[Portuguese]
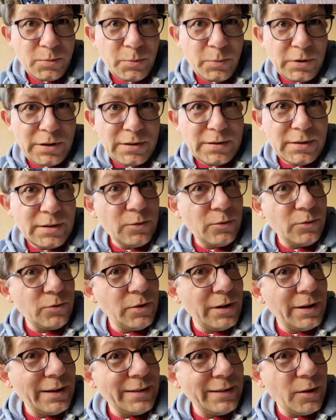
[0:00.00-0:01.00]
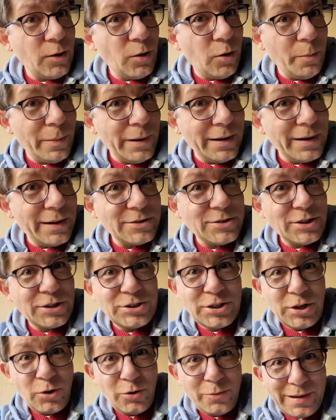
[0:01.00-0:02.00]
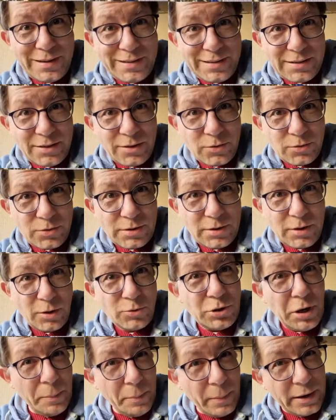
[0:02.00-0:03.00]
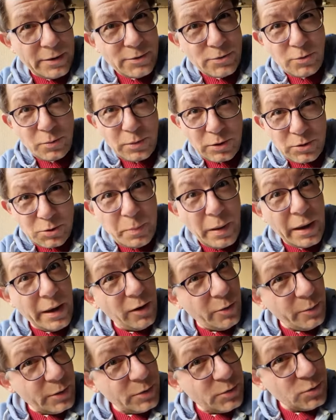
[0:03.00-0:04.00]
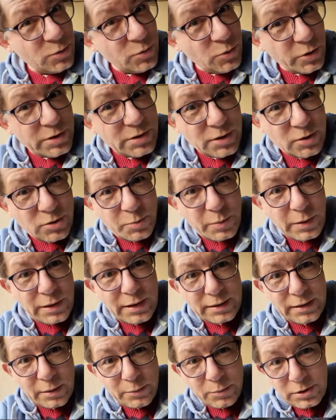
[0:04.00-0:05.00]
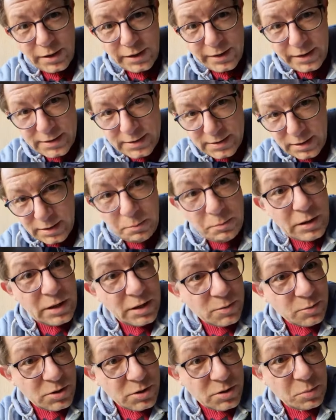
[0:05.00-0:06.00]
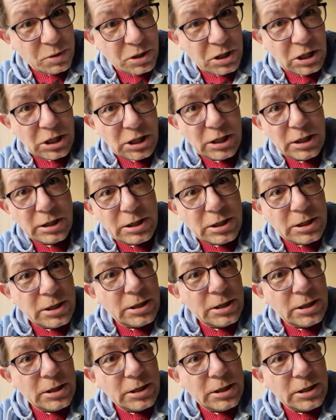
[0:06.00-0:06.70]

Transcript: Porque senão não ia ter romã, ela já tinha romanzinhos. Então tinha mais ou menos, pelo menos uns dois anos para dar tempo dela crescer, mesmo assim pequenininha,